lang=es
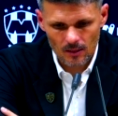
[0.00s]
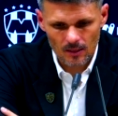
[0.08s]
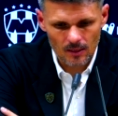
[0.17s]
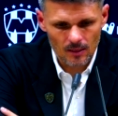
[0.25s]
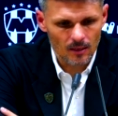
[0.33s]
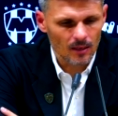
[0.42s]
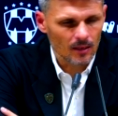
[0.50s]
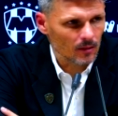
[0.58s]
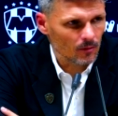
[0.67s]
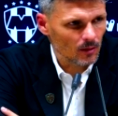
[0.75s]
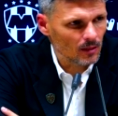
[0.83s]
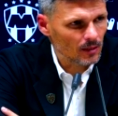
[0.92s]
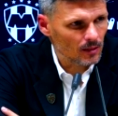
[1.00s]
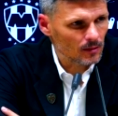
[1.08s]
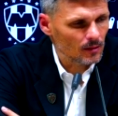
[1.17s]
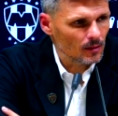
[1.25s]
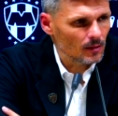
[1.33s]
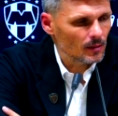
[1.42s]
al, rival
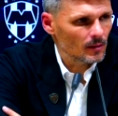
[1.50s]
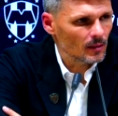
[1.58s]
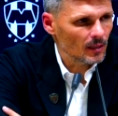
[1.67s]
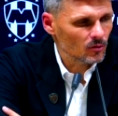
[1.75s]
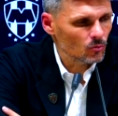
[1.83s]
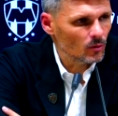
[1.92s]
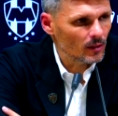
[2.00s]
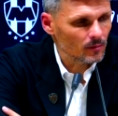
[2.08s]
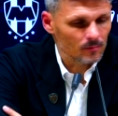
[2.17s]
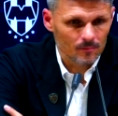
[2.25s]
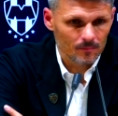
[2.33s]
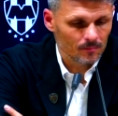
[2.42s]
de, de, la ciudad.